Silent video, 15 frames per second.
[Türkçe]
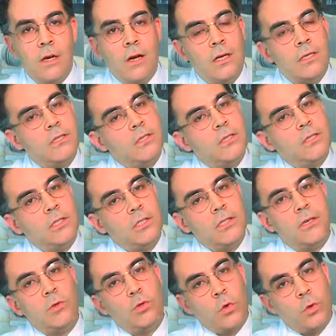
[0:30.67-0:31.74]
Hastaların
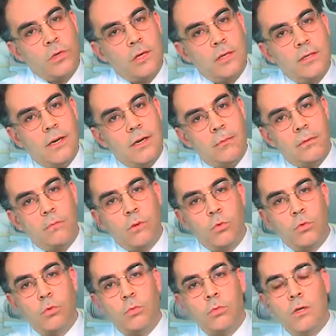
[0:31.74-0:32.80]
dişlerini, köklerini takip etmek
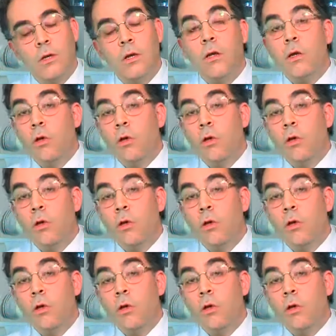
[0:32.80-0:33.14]
durumunda.